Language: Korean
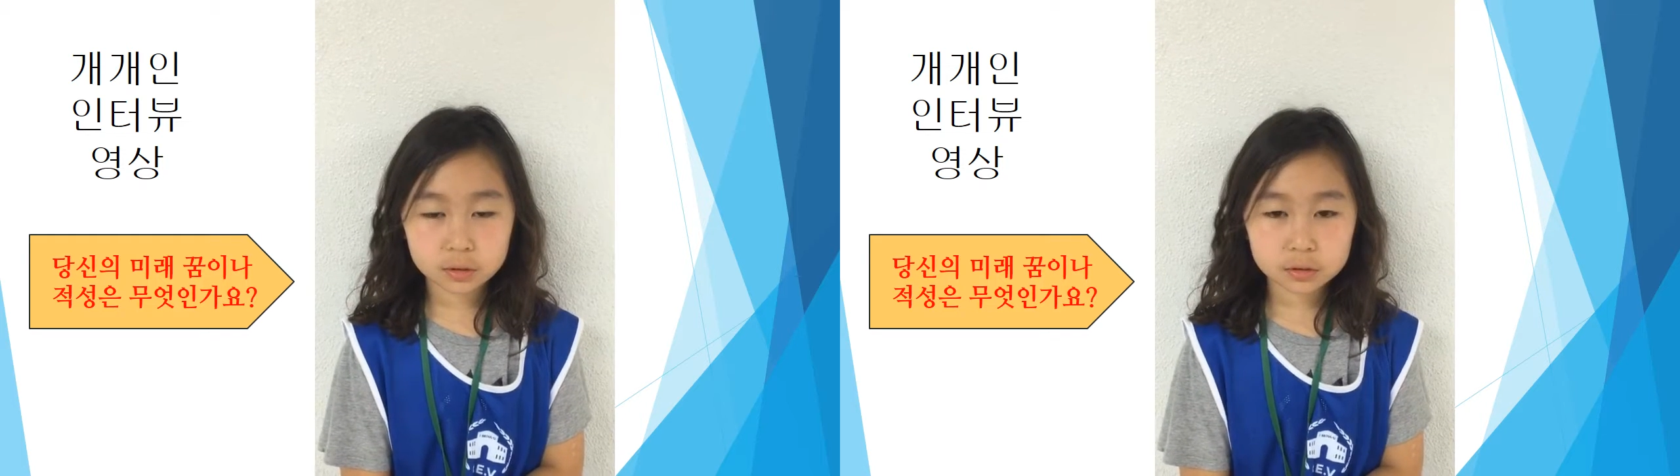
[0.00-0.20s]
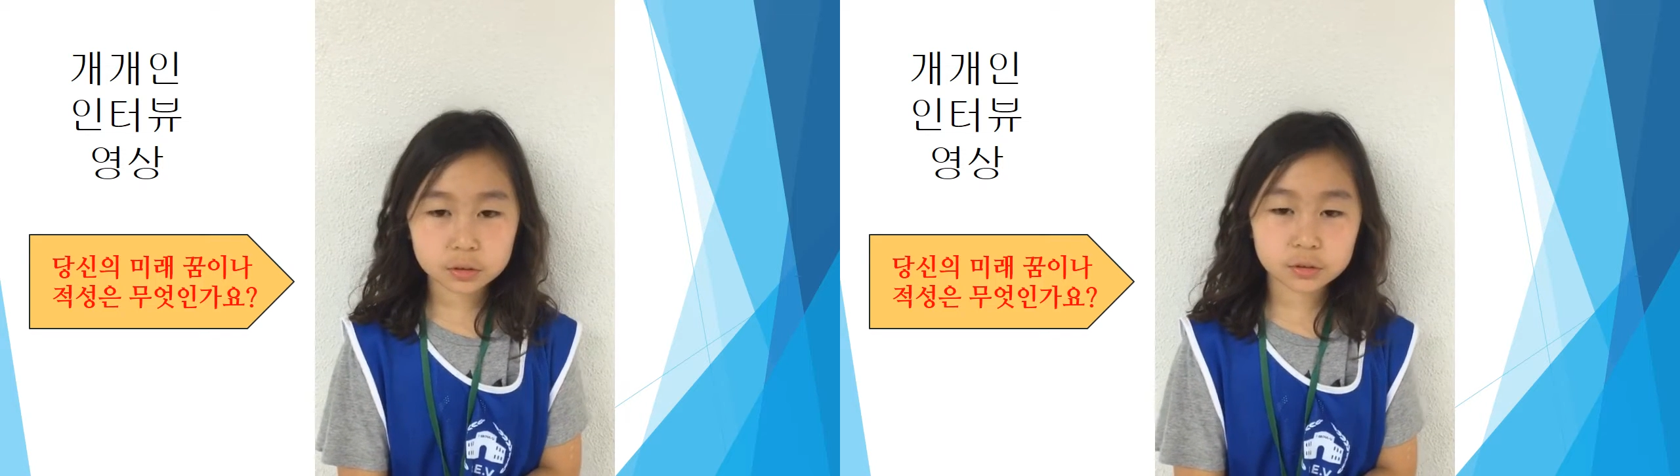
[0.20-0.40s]

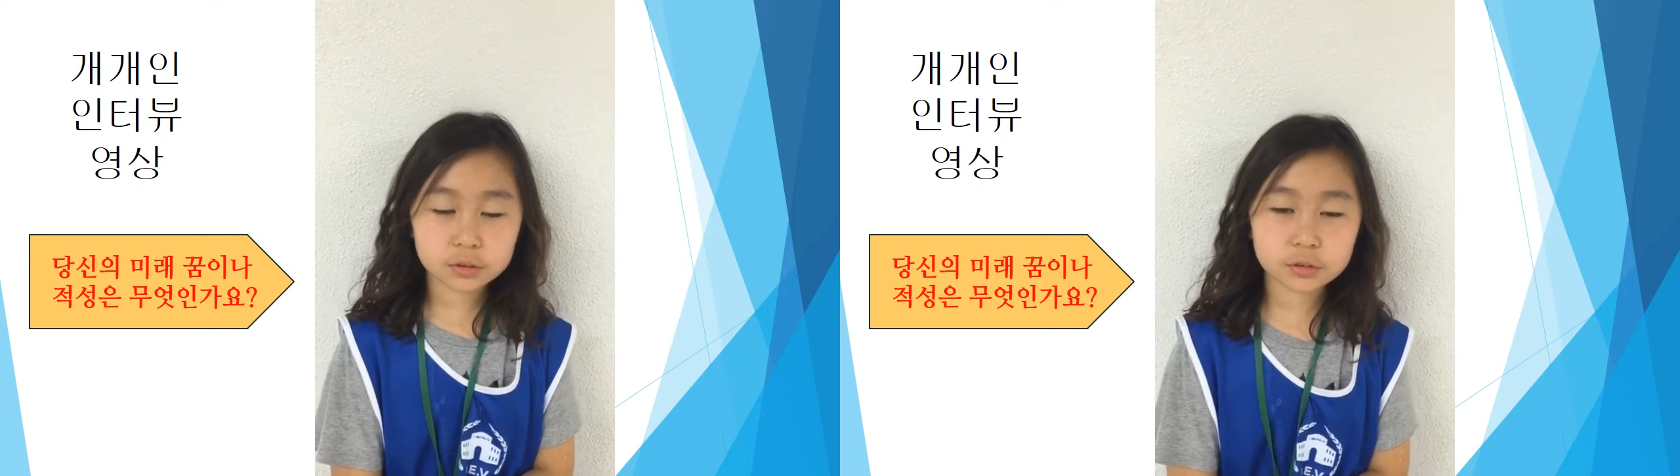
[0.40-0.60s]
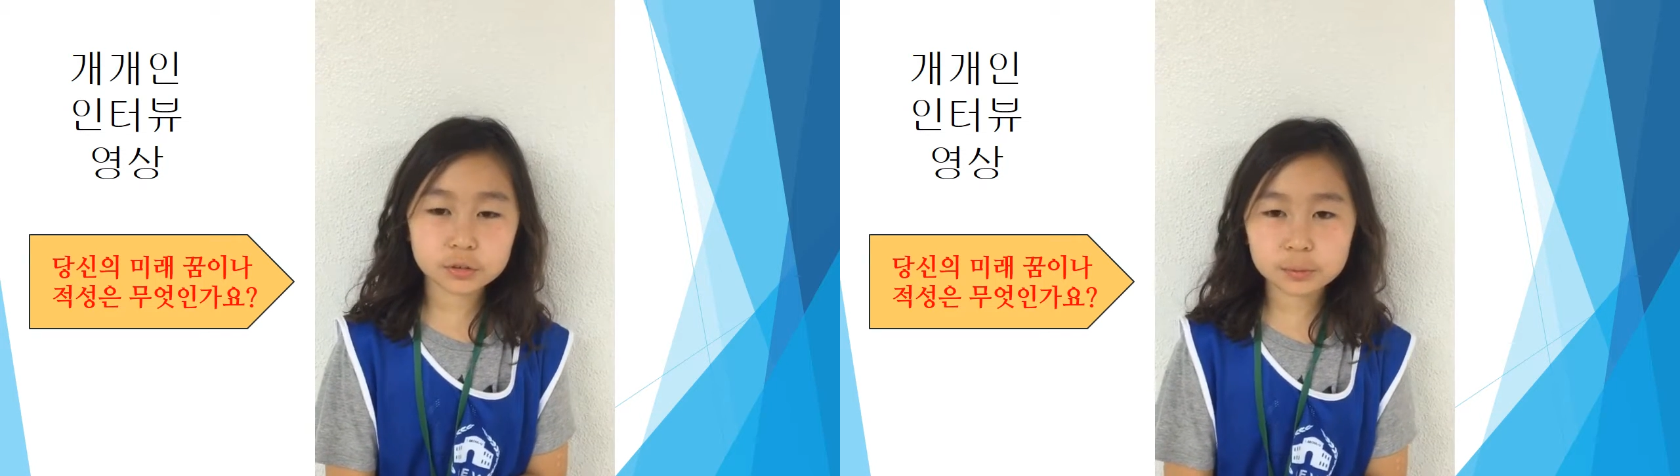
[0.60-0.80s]

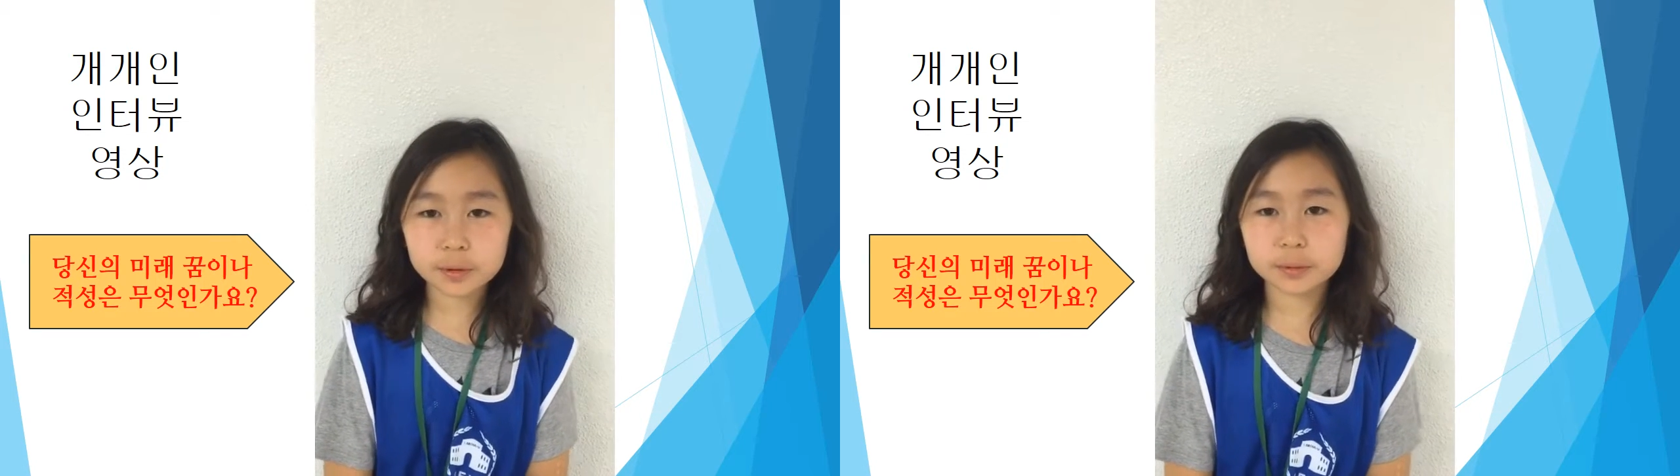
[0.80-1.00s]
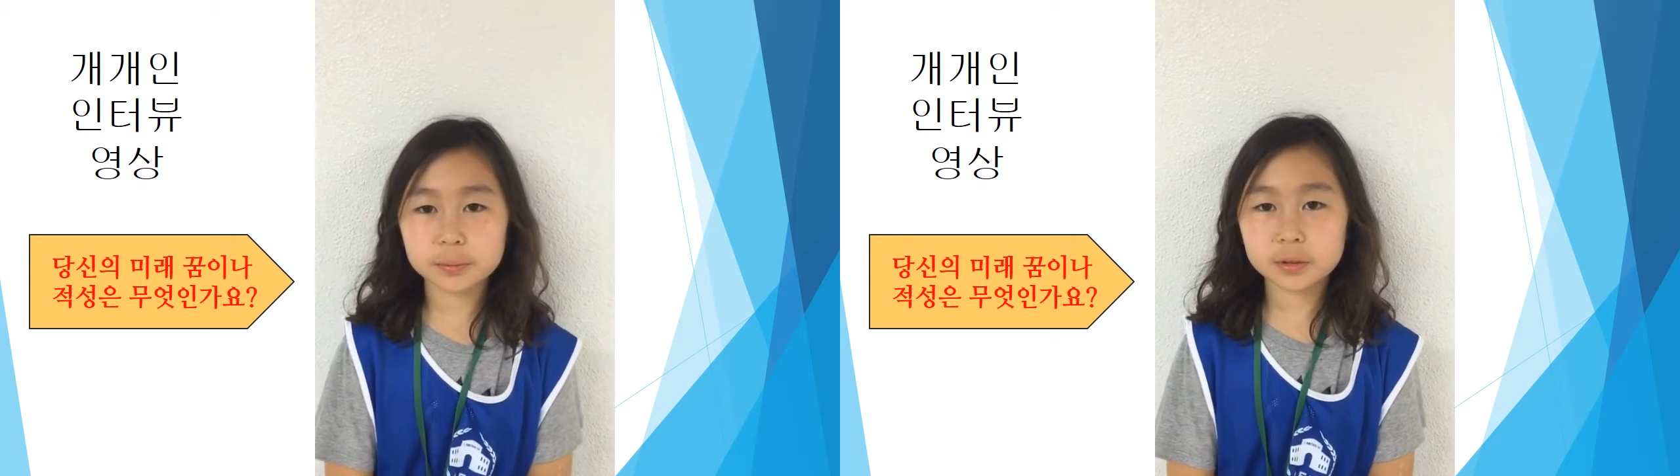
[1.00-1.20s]
저는
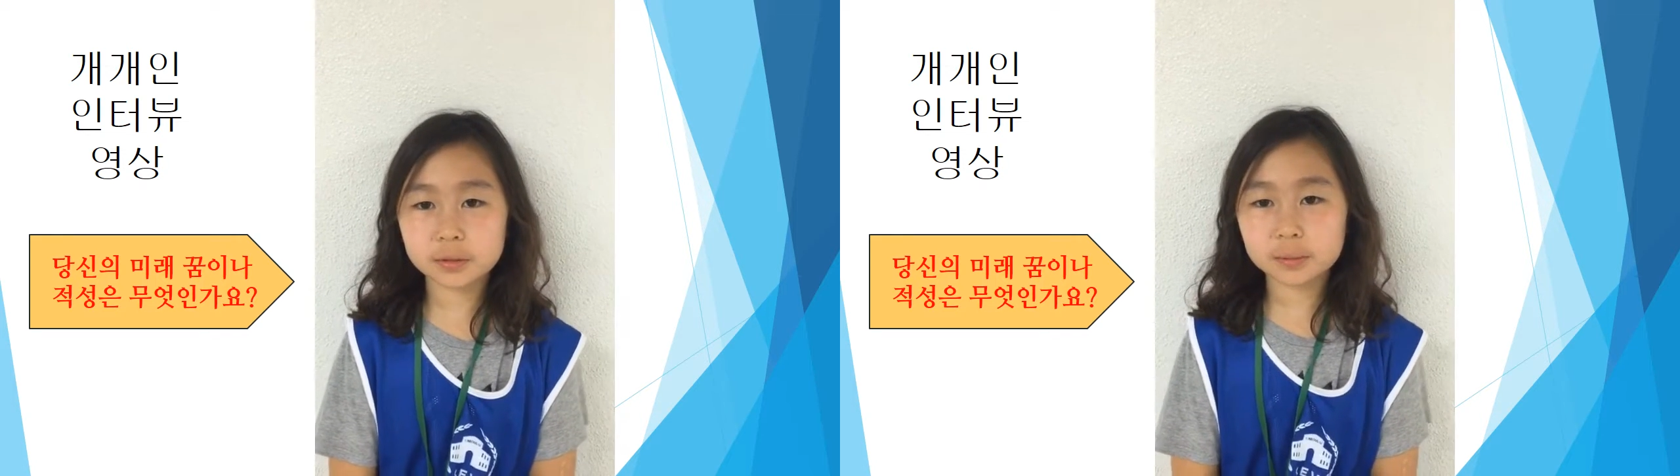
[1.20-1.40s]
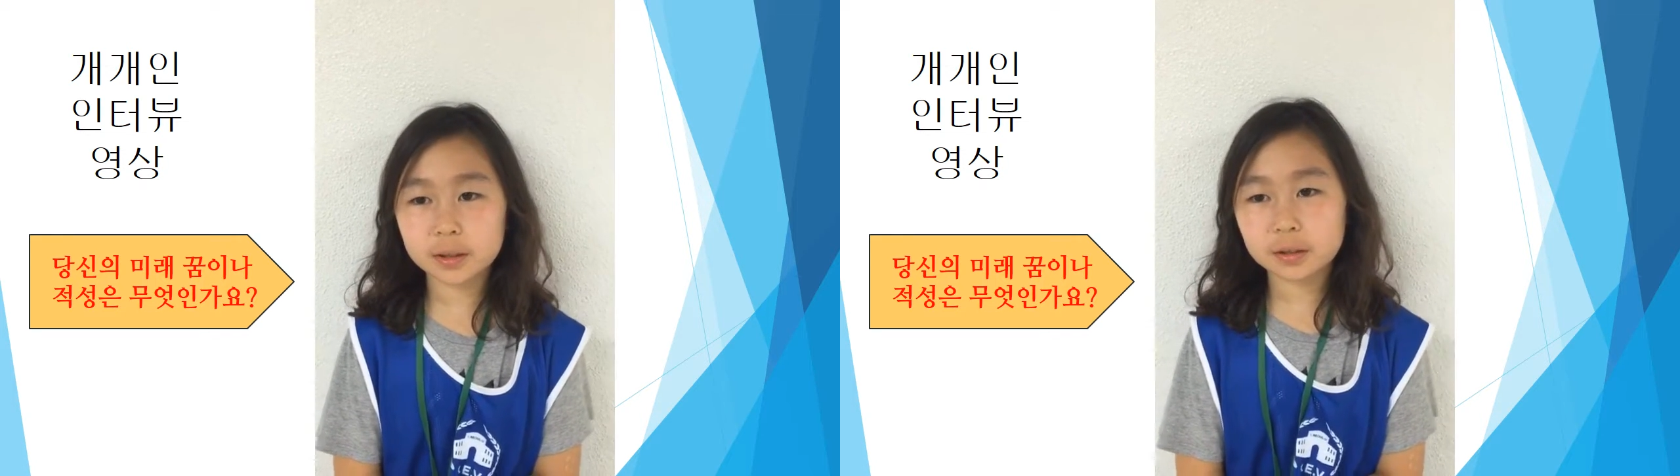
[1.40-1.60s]
꿈이
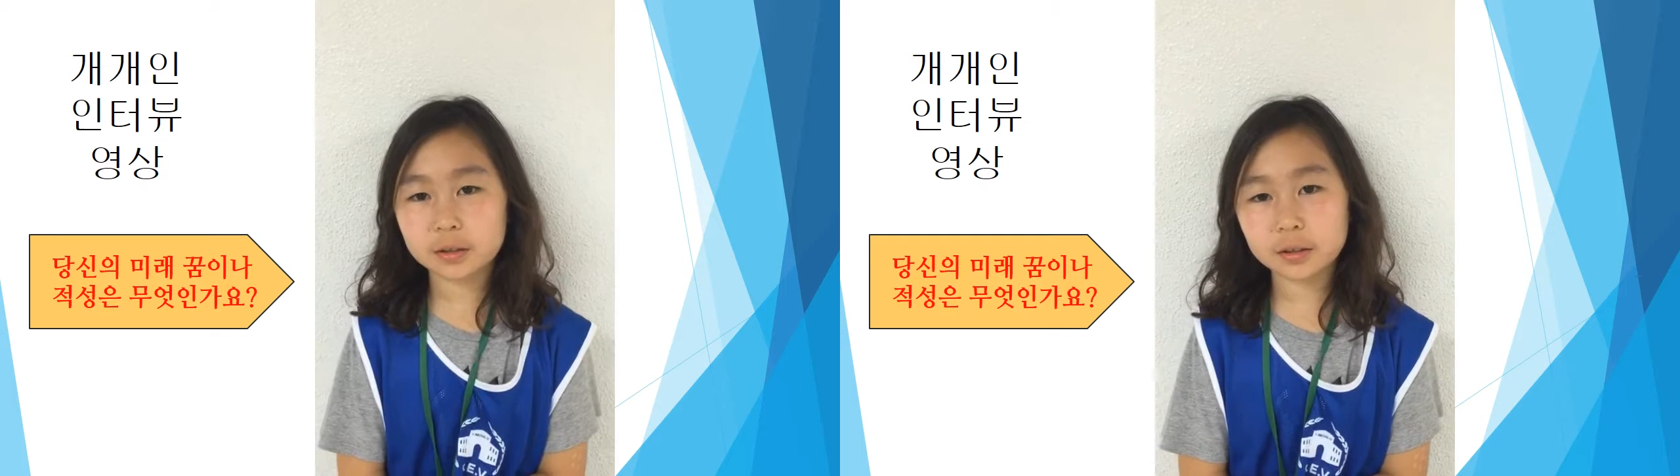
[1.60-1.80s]
없지만